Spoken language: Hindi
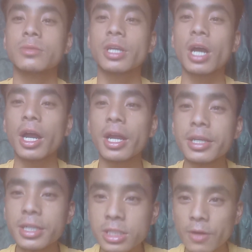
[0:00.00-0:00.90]
क्या है
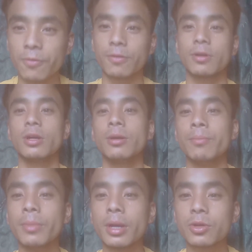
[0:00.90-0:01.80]
ये सब
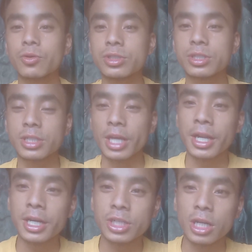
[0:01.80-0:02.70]
मैं कुछ
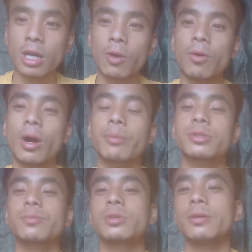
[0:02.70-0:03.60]
कहना चाहता हूँ आप
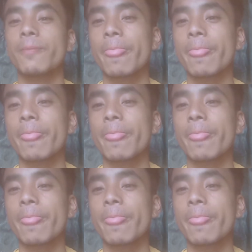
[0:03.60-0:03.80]
सबसे